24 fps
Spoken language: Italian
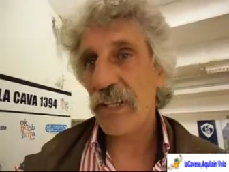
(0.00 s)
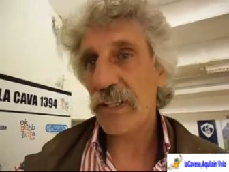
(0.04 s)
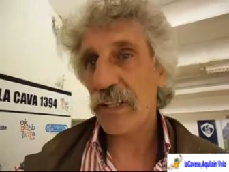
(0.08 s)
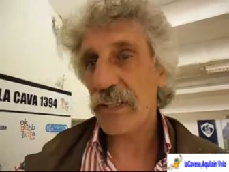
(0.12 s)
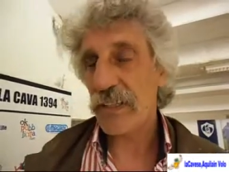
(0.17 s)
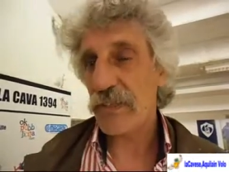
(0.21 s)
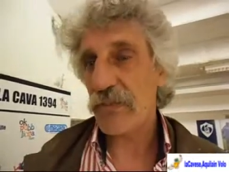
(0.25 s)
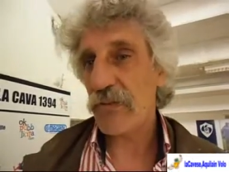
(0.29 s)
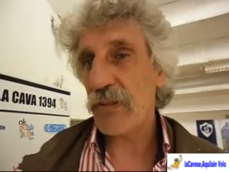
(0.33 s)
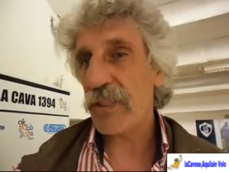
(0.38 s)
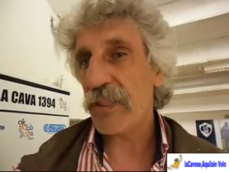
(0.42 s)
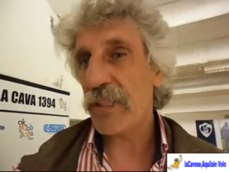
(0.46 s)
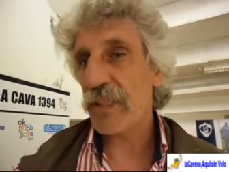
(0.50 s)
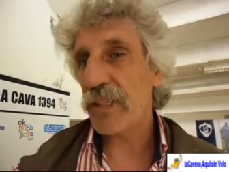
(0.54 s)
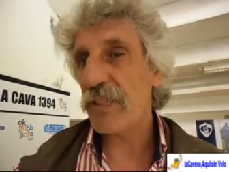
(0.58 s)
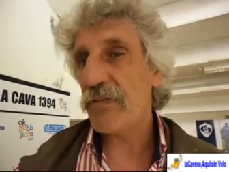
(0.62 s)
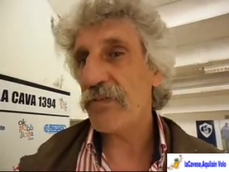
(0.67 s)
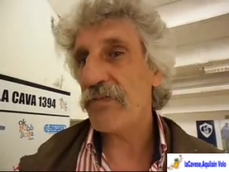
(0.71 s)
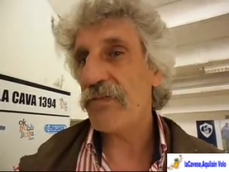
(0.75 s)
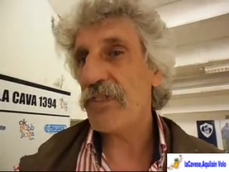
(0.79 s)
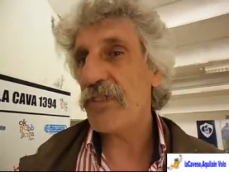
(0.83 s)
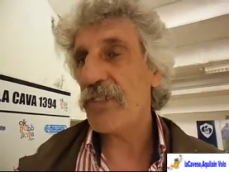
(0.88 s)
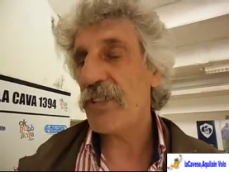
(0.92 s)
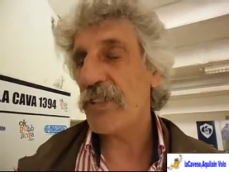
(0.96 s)
è una squadra che
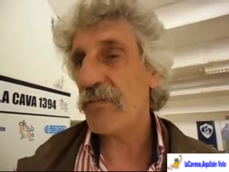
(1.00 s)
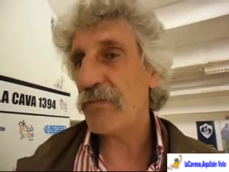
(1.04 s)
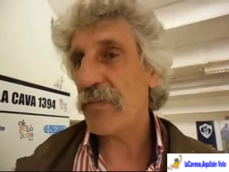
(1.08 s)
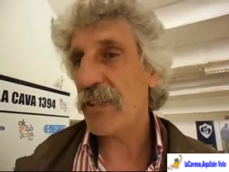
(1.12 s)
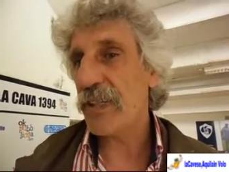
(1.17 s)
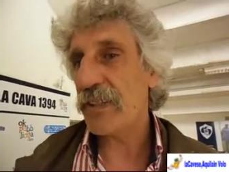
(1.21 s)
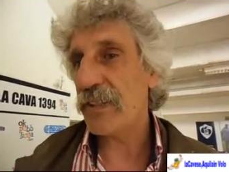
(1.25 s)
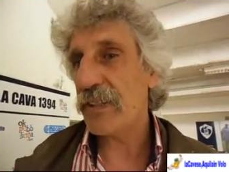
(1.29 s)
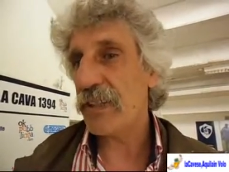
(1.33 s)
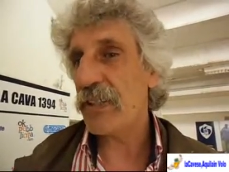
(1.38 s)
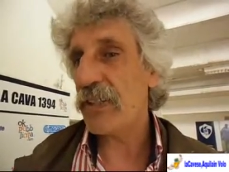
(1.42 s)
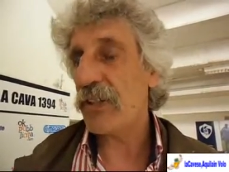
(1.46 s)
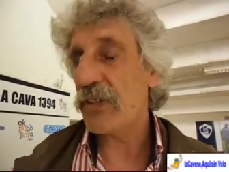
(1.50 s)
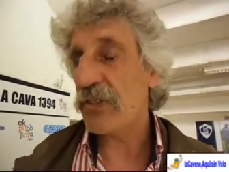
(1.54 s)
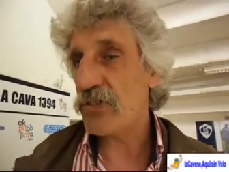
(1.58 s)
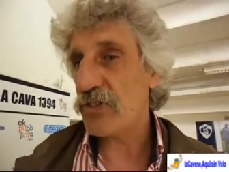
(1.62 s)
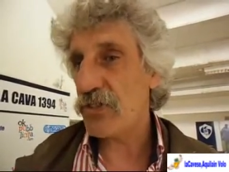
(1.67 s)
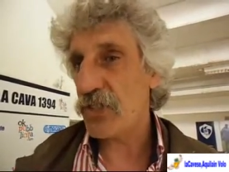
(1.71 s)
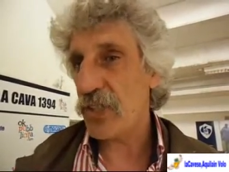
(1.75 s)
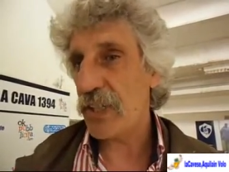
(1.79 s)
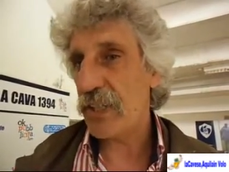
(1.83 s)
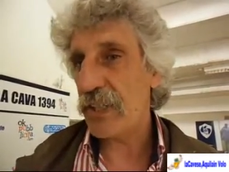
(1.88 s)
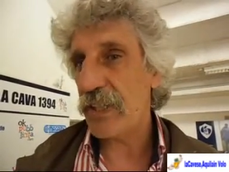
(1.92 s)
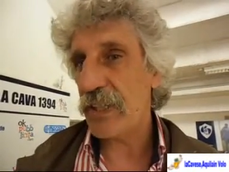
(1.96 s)
difficilmente ti
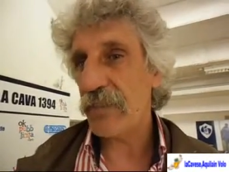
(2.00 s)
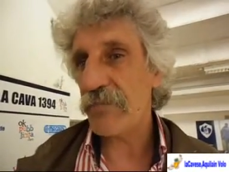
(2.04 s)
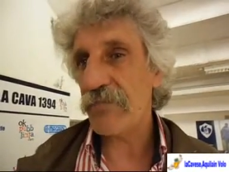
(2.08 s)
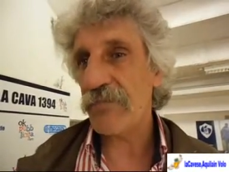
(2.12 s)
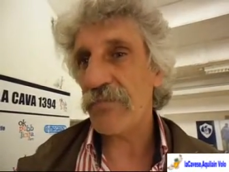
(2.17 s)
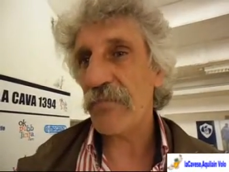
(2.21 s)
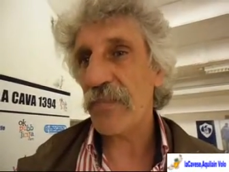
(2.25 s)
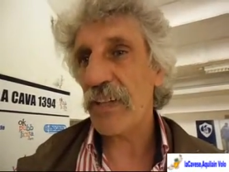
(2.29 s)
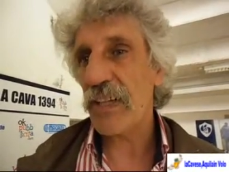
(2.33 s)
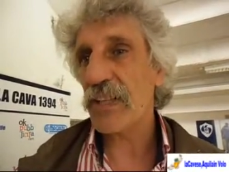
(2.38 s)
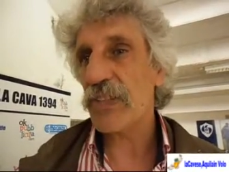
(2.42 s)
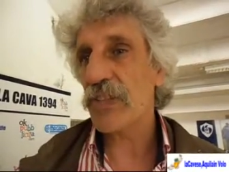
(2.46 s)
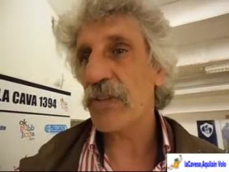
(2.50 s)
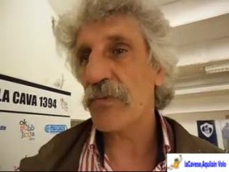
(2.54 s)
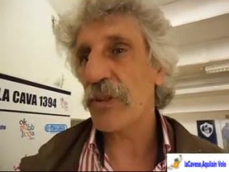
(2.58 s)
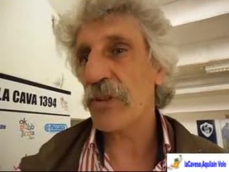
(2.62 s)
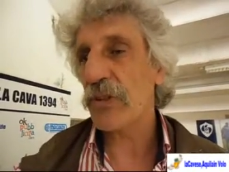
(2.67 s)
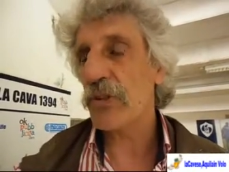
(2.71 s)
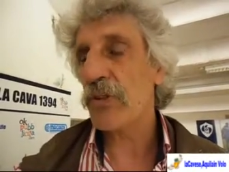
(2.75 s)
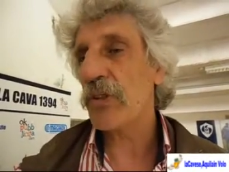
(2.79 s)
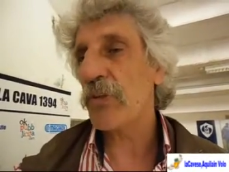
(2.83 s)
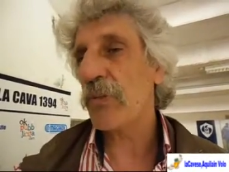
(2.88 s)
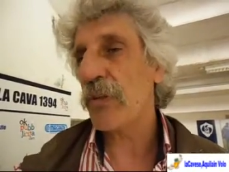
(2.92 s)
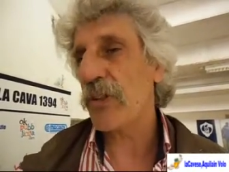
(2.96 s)
concede e
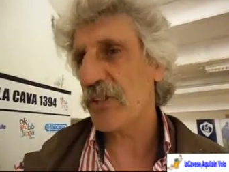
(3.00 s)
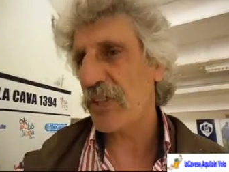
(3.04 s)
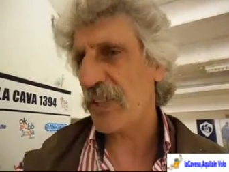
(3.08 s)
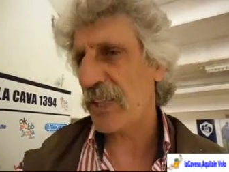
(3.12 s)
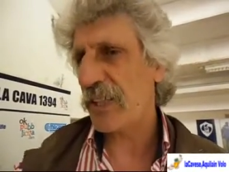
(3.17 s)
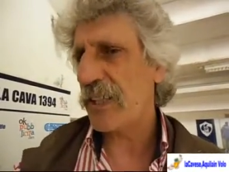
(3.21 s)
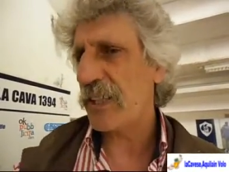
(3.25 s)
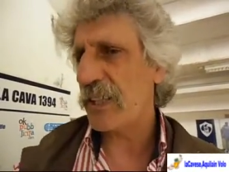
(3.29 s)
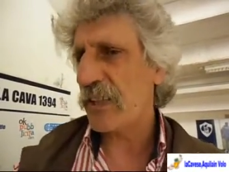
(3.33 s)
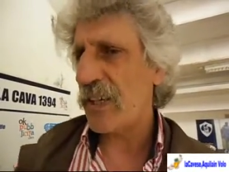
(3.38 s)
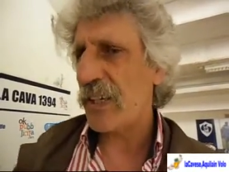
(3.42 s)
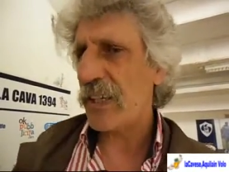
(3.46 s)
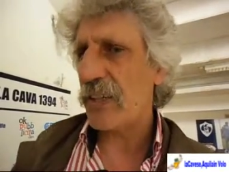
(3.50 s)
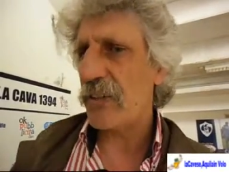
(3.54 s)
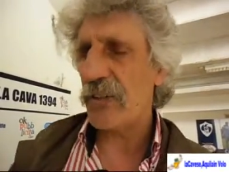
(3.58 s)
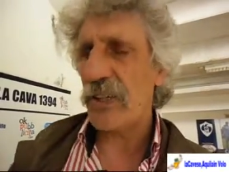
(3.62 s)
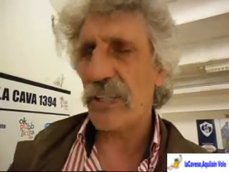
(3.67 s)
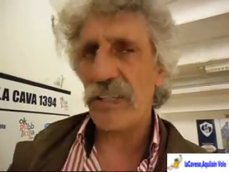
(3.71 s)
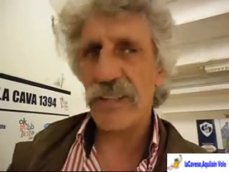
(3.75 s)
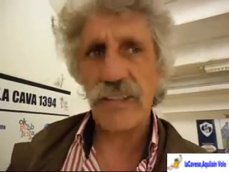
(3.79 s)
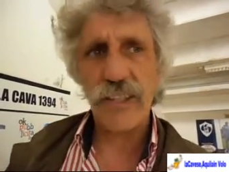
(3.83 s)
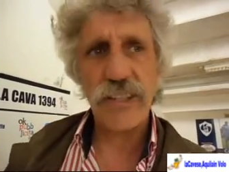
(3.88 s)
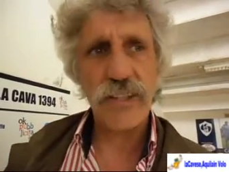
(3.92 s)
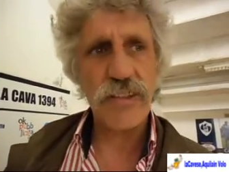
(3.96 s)
soprattutto però c'è da dire anche
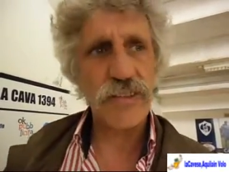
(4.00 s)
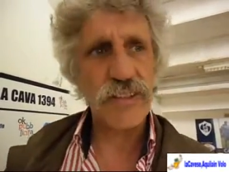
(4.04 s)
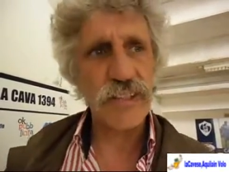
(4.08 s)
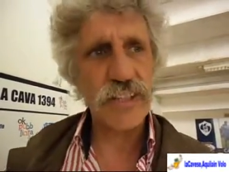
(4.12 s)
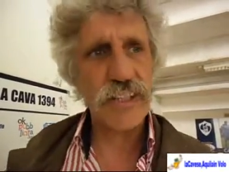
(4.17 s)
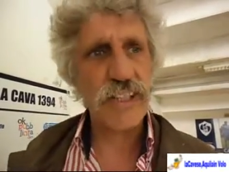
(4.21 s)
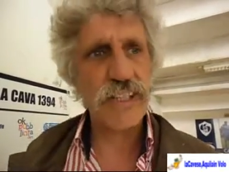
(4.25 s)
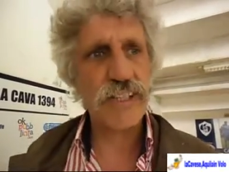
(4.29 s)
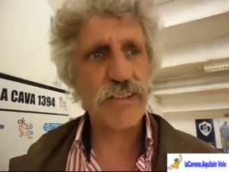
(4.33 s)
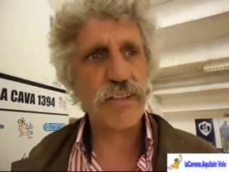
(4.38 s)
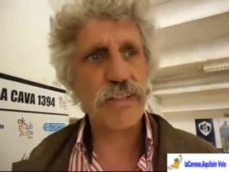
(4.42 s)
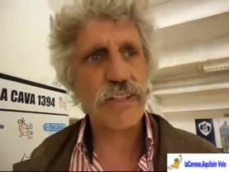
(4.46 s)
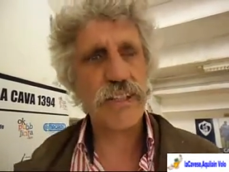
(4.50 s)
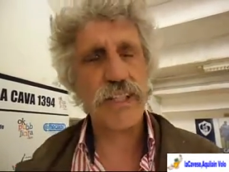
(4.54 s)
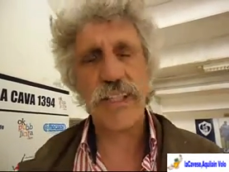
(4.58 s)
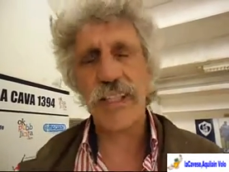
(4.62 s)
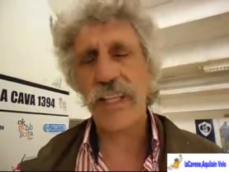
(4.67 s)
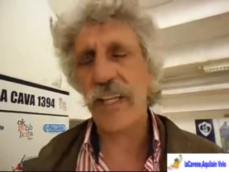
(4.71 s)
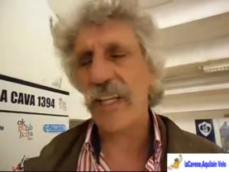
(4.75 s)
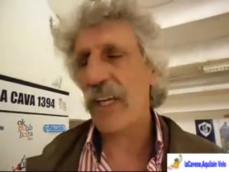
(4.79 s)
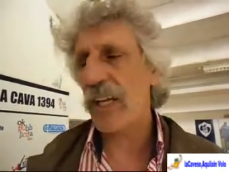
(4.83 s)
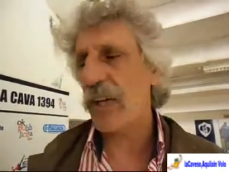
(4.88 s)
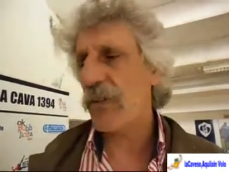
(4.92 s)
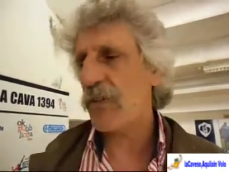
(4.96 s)
un'altra cosa, è una squadra che
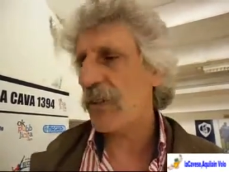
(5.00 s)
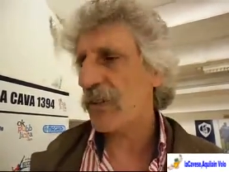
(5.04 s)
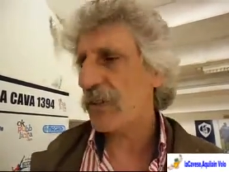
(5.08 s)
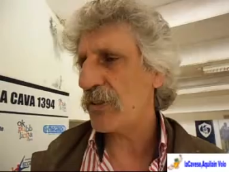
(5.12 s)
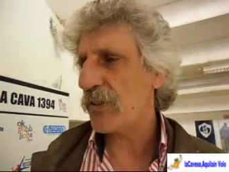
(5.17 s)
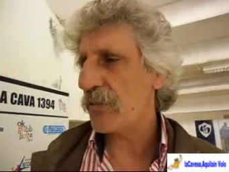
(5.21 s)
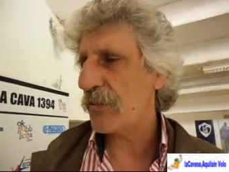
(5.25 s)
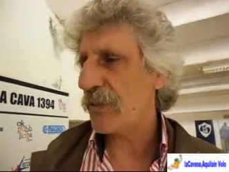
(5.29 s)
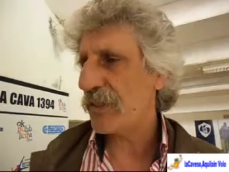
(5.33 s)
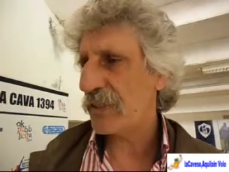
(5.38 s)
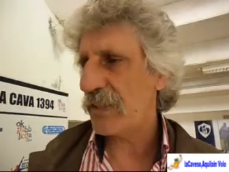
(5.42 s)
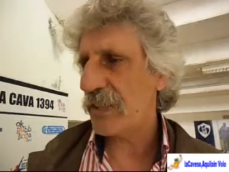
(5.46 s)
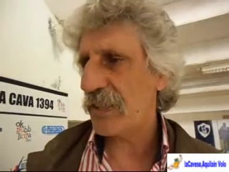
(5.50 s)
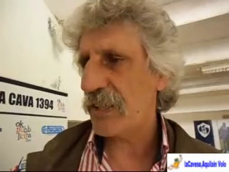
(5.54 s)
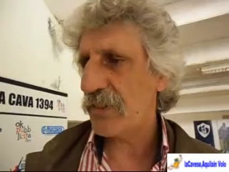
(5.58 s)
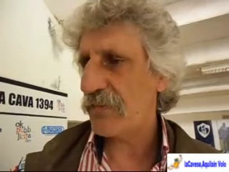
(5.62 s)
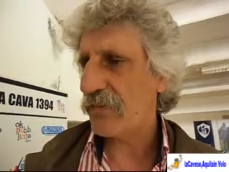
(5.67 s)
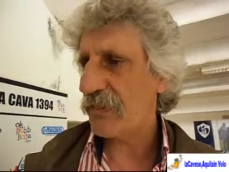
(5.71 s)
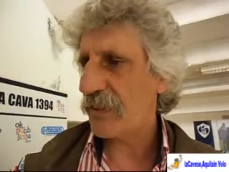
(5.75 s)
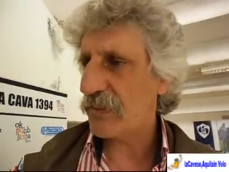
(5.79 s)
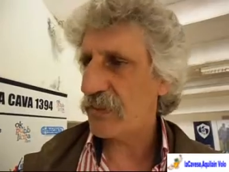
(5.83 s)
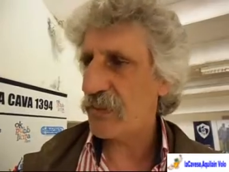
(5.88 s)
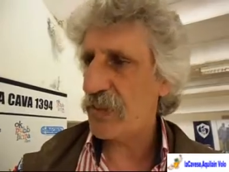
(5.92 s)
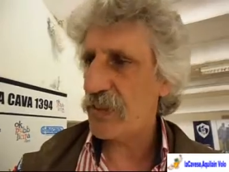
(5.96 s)
nelle quattro partite che ha
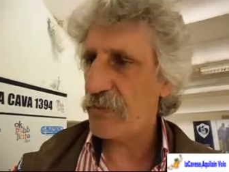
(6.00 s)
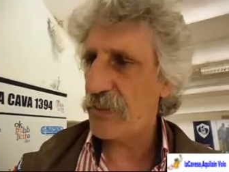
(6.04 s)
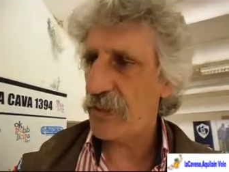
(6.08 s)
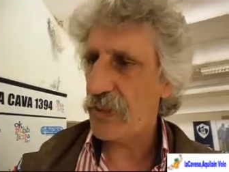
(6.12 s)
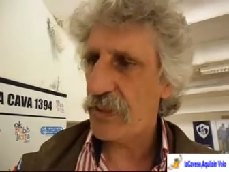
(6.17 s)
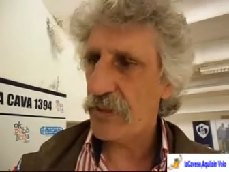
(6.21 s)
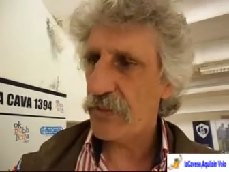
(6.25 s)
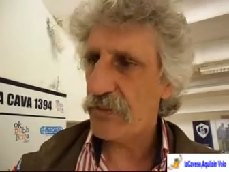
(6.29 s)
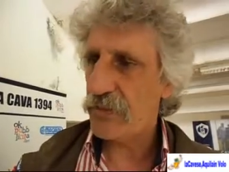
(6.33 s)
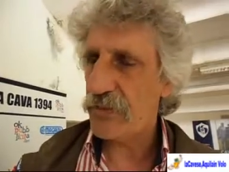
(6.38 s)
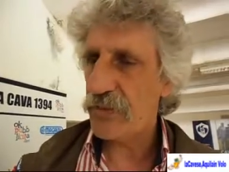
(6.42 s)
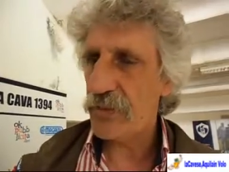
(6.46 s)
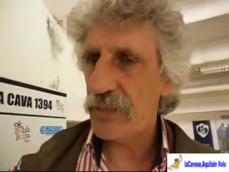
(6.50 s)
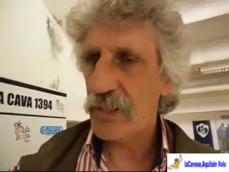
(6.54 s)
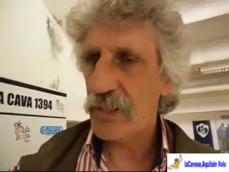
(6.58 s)
fatto dei playoff